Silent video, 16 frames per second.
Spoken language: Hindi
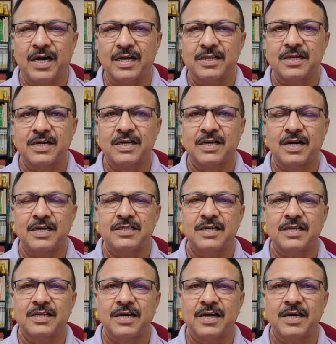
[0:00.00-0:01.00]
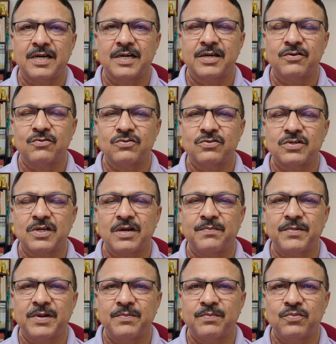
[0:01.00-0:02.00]
यहां तक कहा जाता है कि उसने
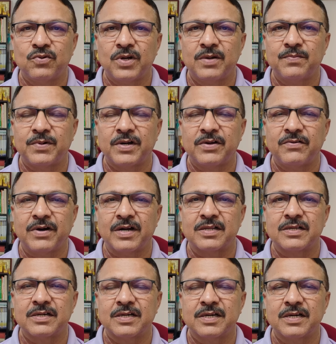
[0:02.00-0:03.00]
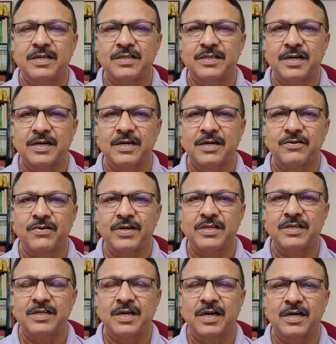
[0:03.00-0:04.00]
अपने पूरे परिवार तक की हत्या करवा
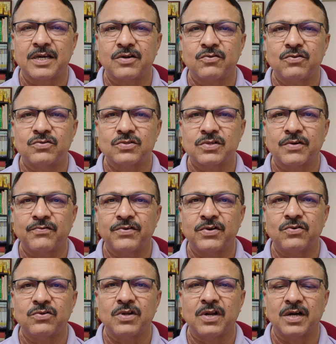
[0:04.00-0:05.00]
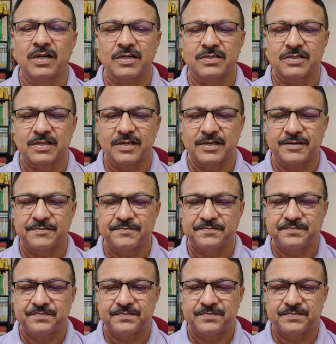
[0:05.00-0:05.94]
दी ताकि कोई उसका विरोध ना कर सके